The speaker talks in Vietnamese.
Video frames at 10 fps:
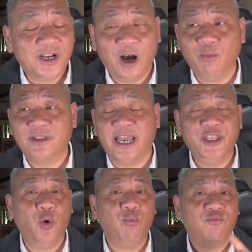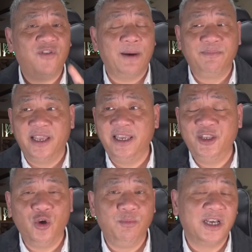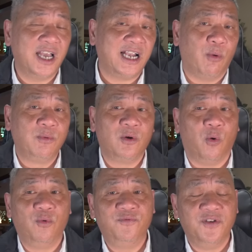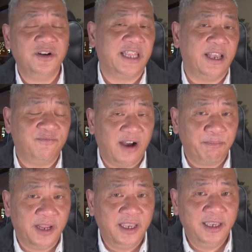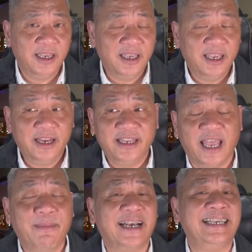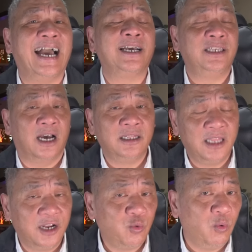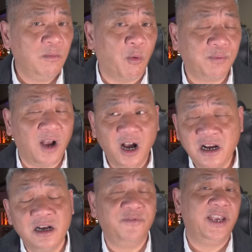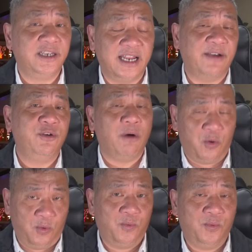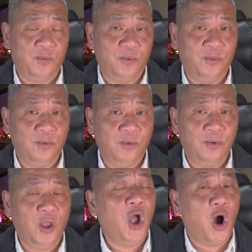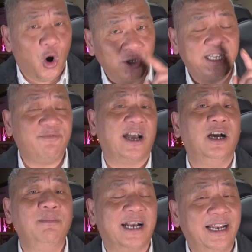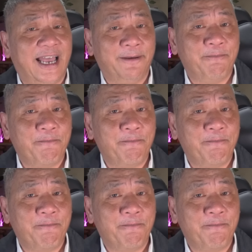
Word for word: không thể dùng pháp lý dùng những cái công cụ phương tiện pháp lý để mà ngăn chặn tên của một ứng cử viên trên lá phiếu bầu họ sẽ phản ứng bằng cách này